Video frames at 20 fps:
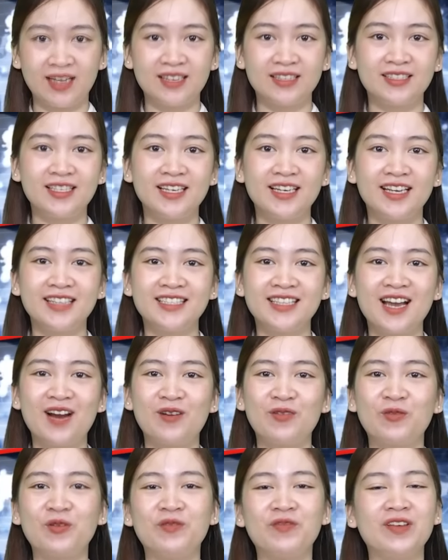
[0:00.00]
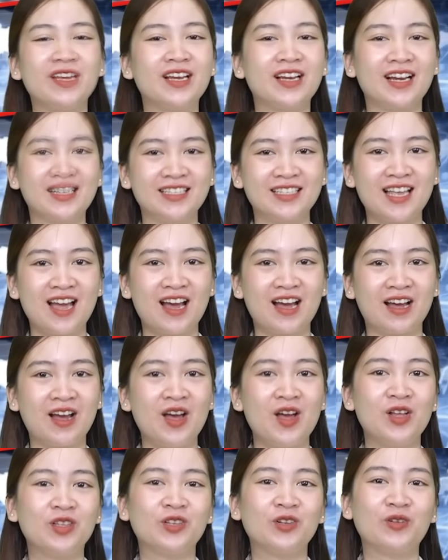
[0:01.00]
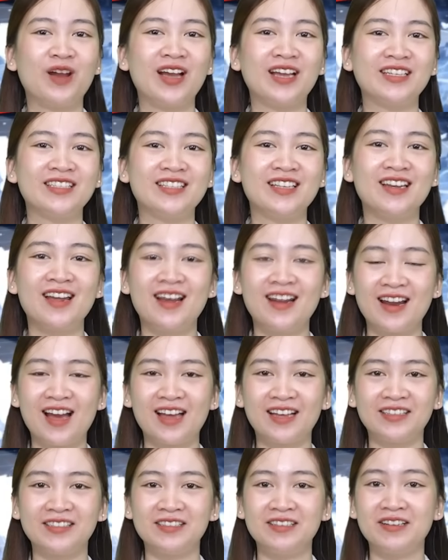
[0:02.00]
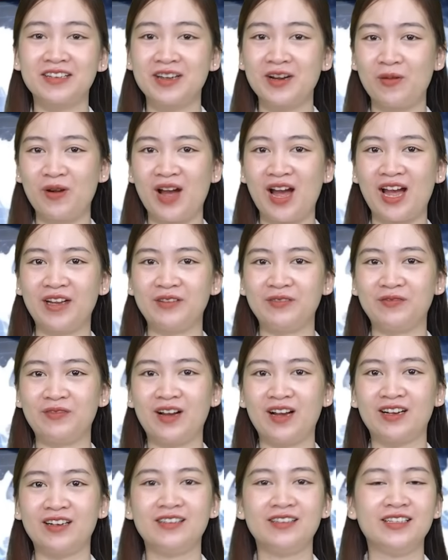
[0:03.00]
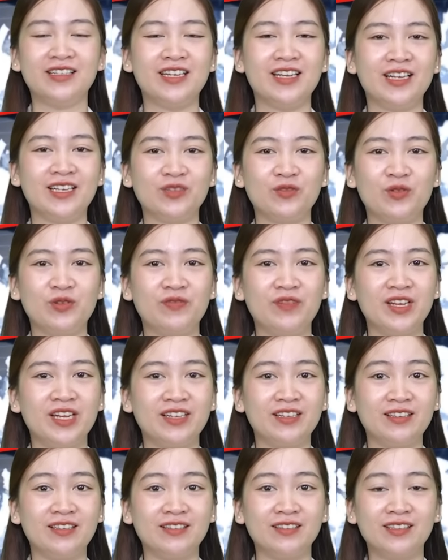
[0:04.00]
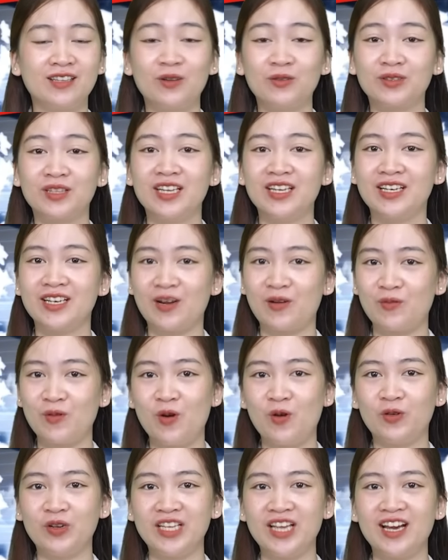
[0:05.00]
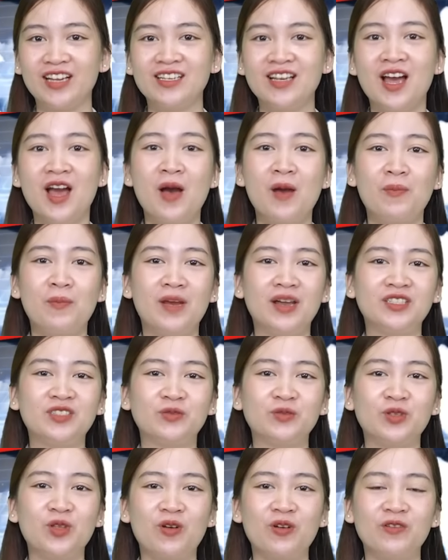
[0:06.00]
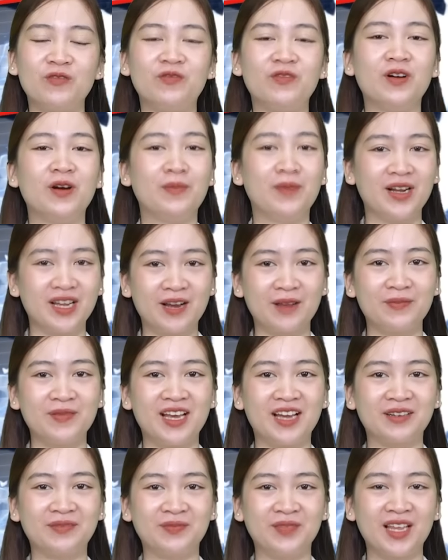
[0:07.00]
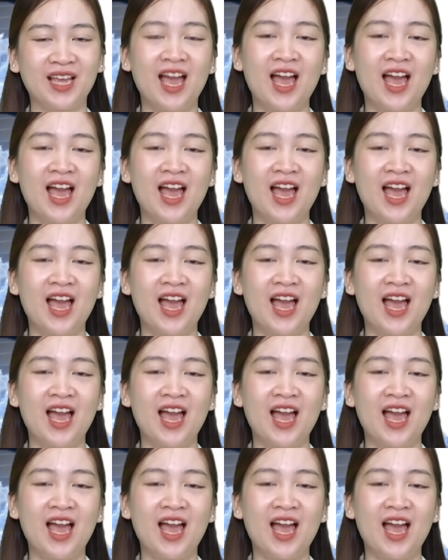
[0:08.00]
Xin kính chào quý vị khán giả. Thục Anh rất hân hạnh được đồng hành và gửi đến quý vị những thông tin nóng hổi nhất mà chúng tôi vừa mới cập nhật.